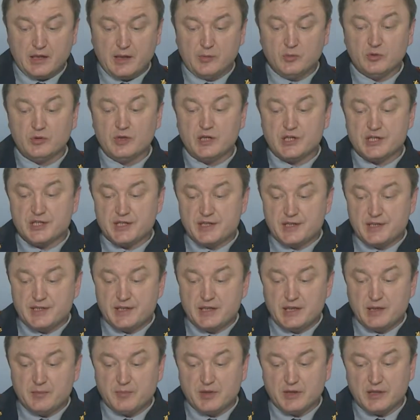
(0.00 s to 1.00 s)
кому наша
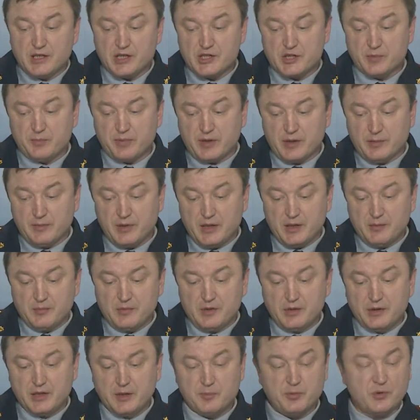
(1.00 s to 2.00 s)
система, наши
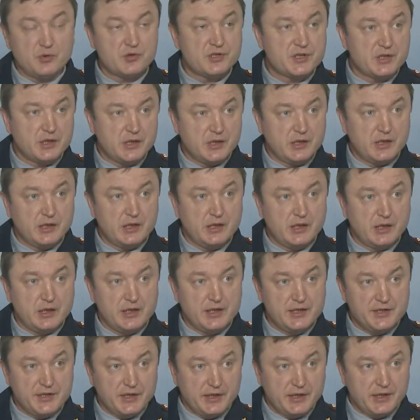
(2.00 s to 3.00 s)
проблемы не просто
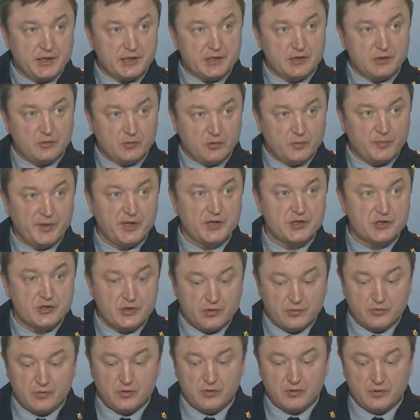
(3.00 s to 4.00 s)
интересны, но прежде
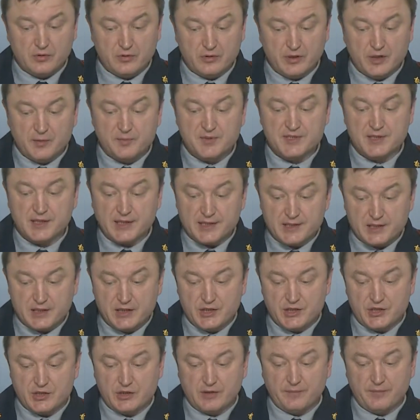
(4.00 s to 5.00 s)
всего не
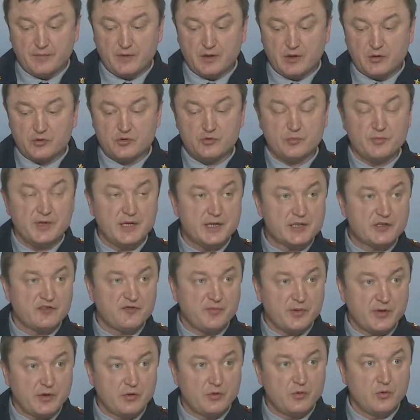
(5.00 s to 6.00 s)
безразличны. Разумеется, в
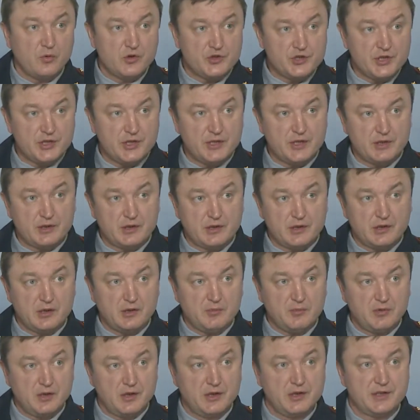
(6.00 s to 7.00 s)
первую очередь
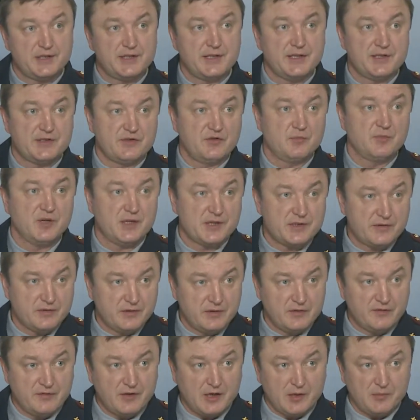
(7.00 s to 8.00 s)
это были средства
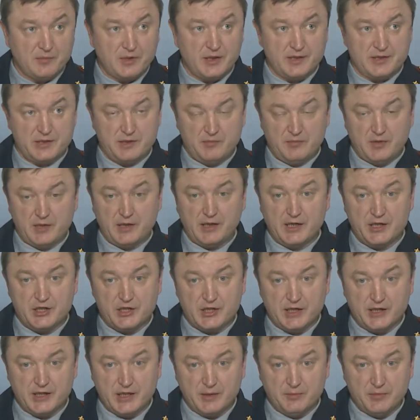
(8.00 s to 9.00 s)
массовой информации. Мы, конечно,
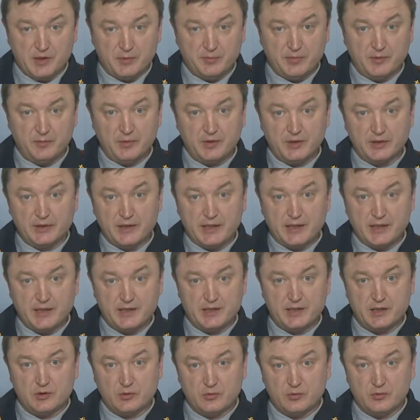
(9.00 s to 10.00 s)
хотим их поблагодарить
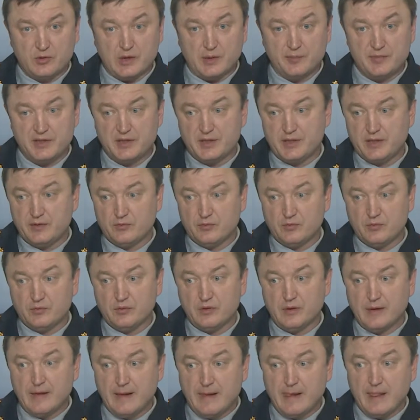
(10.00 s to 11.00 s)
за ту
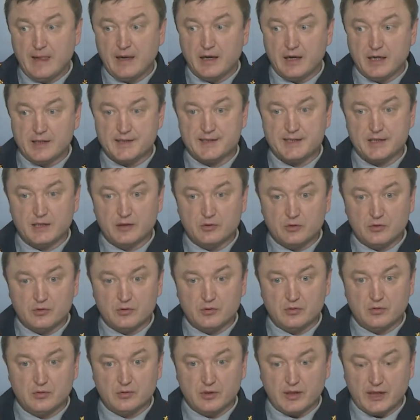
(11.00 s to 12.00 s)
объективную
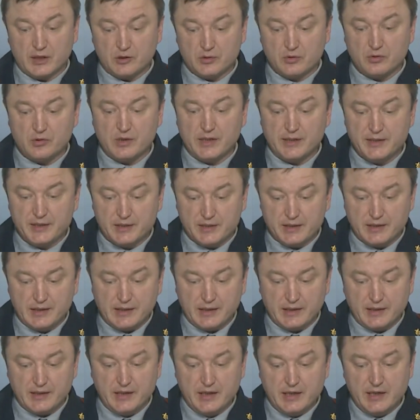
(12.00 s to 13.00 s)
оценку, которую они
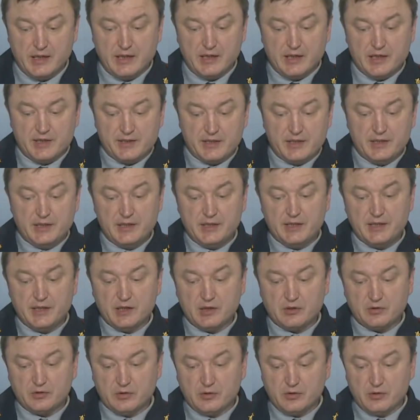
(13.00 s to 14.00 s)
дали. Среди
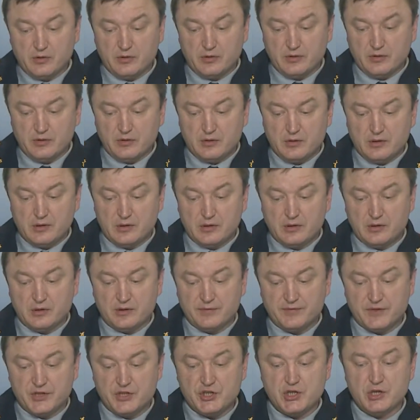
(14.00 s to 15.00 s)
тех, кто
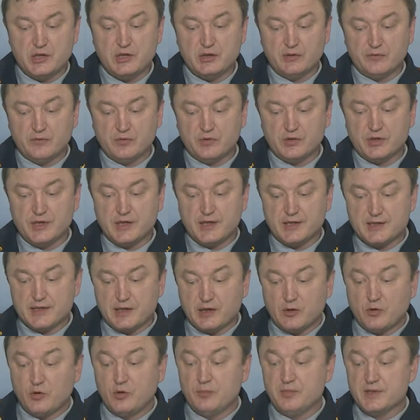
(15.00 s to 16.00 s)
э, в течение двух дней
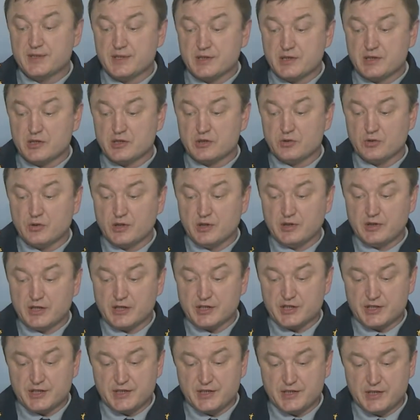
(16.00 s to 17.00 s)
знакомился с историей
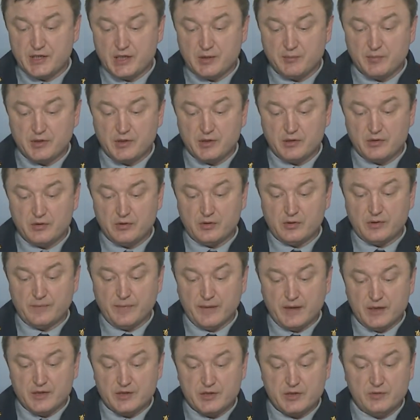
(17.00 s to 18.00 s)
нашей системы и ее
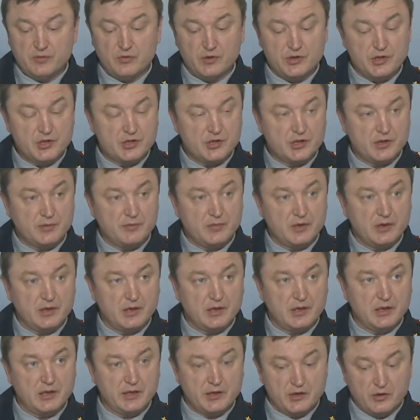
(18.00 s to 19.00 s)
сегодняшним
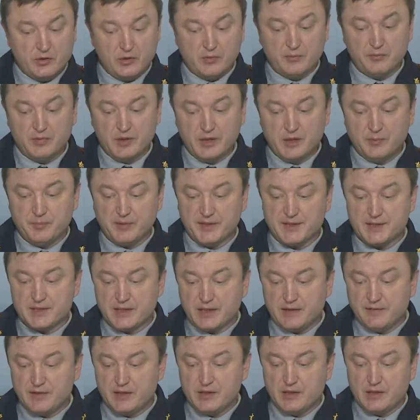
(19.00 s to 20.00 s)
э, днем, были
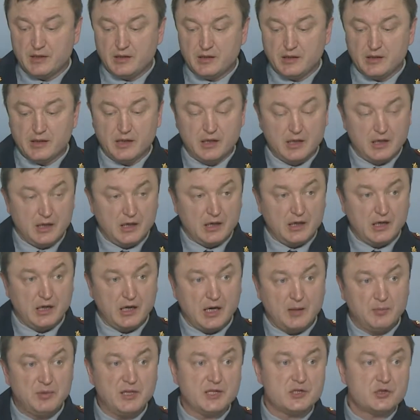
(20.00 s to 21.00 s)
представители э,
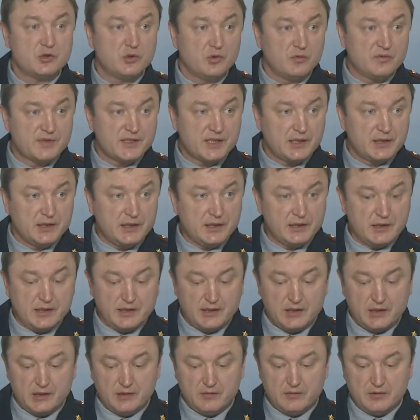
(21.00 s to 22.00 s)
областного
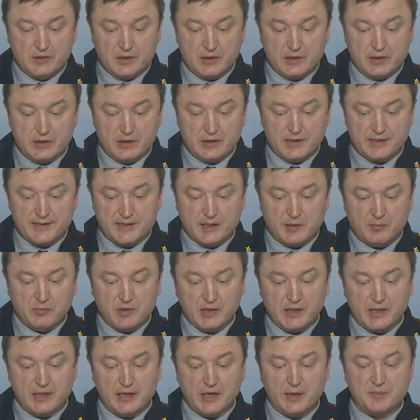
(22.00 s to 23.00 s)
законодательного
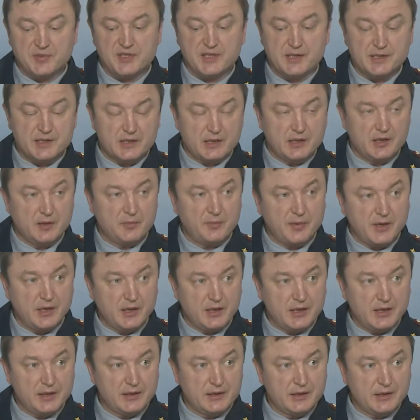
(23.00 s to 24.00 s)
собрания, общественной
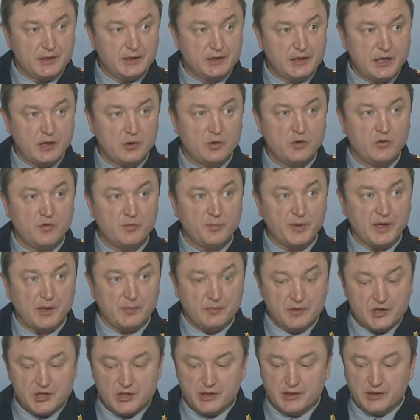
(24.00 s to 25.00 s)
палаты,
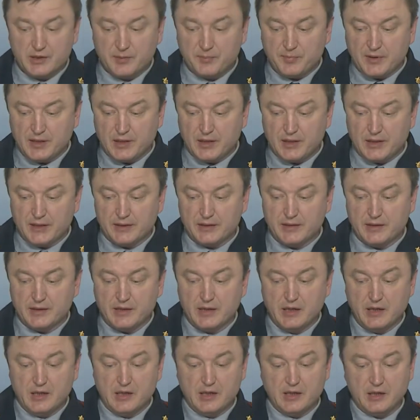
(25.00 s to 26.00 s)
торгово-промышленной палаты,
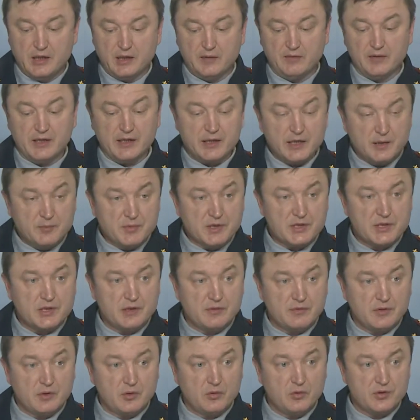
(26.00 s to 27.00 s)

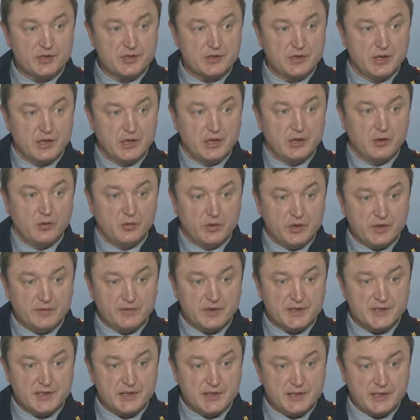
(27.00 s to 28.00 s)
Владимирского
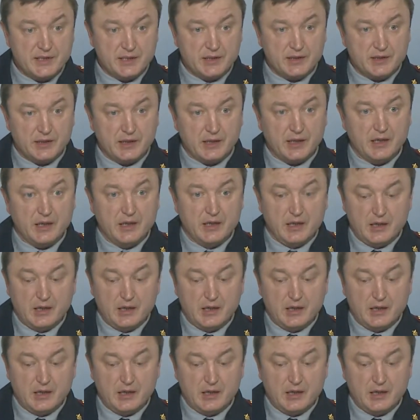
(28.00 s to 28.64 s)
госуниверситета.